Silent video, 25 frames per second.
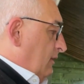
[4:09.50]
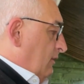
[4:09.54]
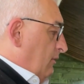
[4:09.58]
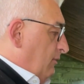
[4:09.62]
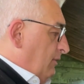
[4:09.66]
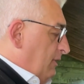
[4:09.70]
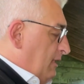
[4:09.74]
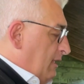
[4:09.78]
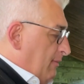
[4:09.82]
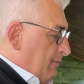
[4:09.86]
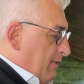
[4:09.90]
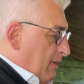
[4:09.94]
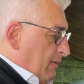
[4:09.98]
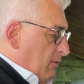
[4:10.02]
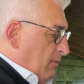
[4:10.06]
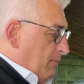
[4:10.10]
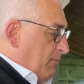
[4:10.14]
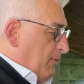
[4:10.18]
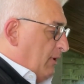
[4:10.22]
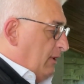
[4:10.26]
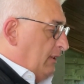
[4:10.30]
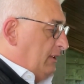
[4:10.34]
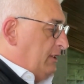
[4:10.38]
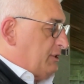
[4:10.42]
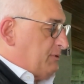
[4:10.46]
quindi abbiamo
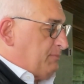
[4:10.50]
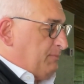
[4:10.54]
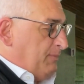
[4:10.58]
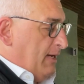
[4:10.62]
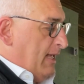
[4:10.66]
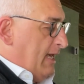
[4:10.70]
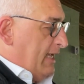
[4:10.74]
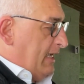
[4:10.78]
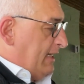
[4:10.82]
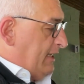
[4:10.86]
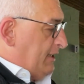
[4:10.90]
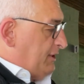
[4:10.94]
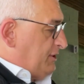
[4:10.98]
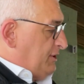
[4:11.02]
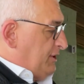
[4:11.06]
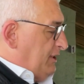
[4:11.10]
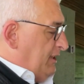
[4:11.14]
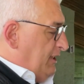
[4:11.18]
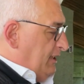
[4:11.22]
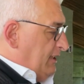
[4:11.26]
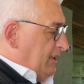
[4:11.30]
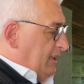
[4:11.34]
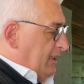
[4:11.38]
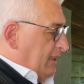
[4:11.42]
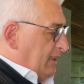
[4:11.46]
poi il display che ci
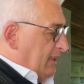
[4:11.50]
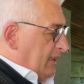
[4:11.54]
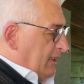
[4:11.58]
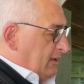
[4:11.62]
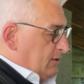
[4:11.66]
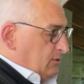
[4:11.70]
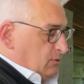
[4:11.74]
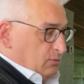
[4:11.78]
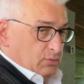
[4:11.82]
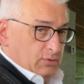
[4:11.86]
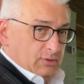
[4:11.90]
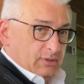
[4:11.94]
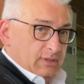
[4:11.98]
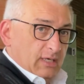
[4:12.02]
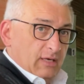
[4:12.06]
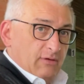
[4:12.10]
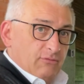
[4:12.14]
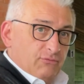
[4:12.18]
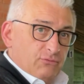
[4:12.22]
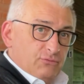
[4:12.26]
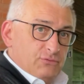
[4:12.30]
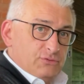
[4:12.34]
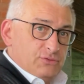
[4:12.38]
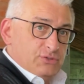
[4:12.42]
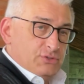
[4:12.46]
indica tutte le
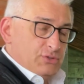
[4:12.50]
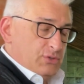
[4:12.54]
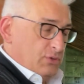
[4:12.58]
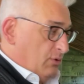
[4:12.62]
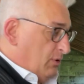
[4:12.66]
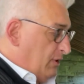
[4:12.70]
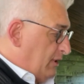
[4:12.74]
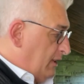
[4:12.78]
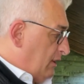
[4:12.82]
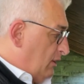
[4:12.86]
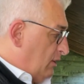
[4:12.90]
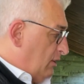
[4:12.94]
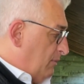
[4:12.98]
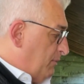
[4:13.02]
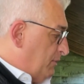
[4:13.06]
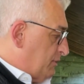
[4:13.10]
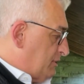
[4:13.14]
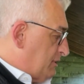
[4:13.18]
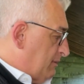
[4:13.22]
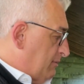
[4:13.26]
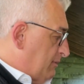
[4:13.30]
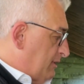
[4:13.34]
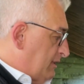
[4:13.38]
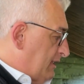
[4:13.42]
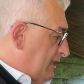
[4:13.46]
funzioni che noi
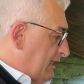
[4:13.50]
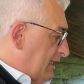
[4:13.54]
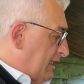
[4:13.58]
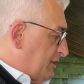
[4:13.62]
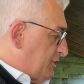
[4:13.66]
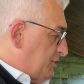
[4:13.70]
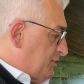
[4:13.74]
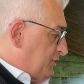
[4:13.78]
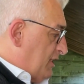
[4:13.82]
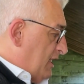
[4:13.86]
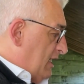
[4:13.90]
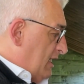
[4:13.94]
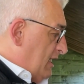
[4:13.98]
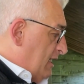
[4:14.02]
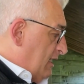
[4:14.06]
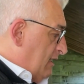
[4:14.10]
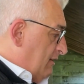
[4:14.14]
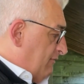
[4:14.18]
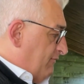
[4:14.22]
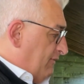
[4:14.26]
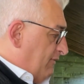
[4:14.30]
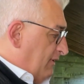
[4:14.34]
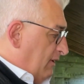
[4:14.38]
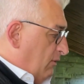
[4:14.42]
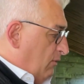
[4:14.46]
possiamo andare a scegliere
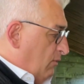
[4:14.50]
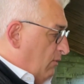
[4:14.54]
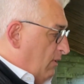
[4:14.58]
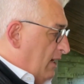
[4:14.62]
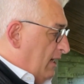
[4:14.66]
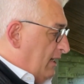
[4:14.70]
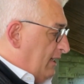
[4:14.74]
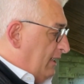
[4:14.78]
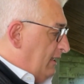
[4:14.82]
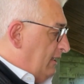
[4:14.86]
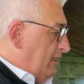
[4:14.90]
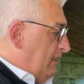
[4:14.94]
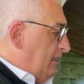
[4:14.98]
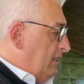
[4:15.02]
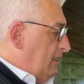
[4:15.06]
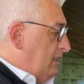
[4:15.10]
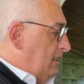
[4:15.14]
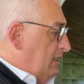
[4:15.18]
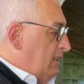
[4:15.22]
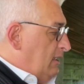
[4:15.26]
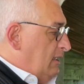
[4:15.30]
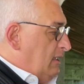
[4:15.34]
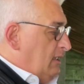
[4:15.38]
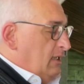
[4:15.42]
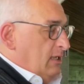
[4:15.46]
fra quali
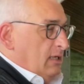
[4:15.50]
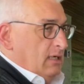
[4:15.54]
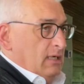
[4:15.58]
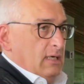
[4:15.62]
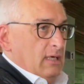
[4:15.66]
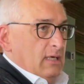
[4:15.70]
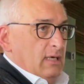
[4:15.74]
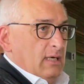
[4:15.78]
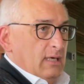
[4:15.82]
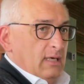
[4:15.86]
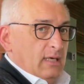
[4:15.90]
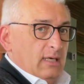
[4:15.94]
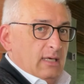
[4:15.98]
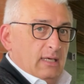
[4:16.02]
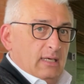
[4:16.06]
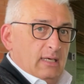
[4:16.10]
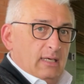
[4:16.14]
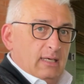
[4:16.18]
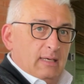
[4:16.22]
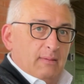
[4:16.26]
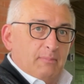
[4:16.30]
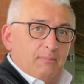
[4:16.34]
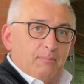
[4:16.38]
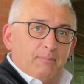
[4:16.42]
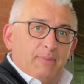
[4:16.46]
eh,
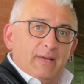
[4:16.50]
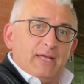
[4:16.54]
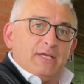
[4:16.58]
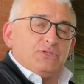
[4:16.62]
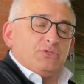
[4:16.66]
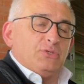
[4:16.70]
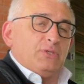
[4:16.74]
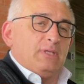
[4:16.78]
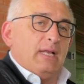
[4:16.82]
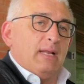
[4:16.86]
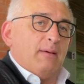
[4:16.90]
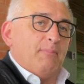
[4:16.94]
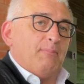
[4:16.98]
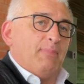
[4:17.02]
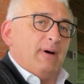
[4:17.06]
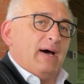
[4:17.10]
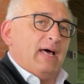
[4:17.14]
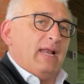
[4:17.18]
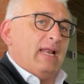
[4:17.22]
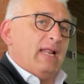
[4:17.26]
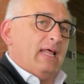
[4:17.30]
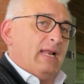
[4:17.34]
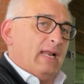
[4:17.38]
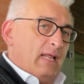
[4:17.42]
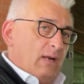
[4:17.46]
il peso della
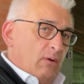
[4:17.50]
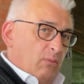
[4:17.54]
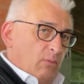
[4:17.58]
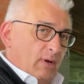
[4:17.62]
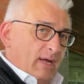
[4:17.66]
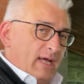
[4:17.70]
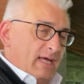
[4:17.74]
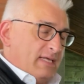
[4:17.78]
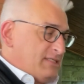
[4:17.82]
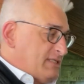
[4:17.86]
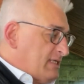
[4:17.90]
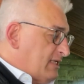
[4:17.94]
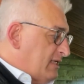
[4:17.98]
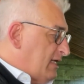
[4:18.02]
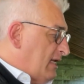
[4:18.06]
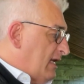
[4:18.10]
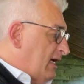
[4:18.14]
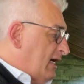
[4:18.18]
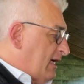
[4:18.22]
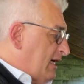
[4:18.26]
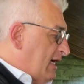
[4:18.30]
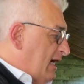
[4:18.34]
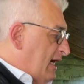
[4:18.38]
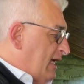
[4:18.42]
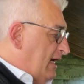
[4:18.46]
palla, la lunghezza
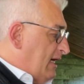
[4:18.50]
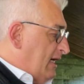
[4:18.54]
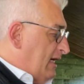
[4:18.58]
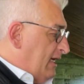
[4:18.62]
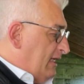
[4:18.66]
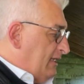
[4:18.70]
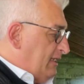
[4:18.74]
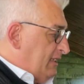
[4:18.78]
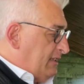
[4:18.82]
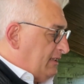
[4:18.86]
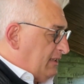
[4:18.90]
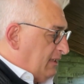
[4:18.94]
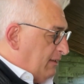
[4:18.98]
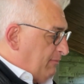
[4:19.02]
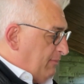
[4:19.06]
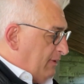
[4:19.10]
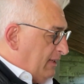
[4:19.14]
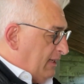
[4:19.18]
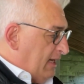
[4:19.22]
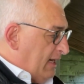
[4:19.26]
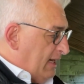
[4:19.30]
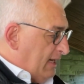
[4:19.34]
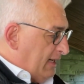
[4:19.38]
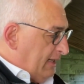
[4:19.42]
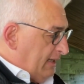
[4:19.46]
della canna e
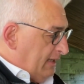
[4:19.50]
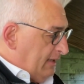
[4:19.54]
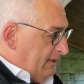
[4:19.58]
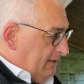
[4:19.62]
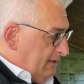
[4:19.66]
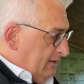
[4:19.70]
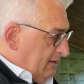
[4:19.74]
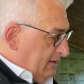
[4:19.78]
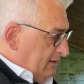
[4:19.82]
determinare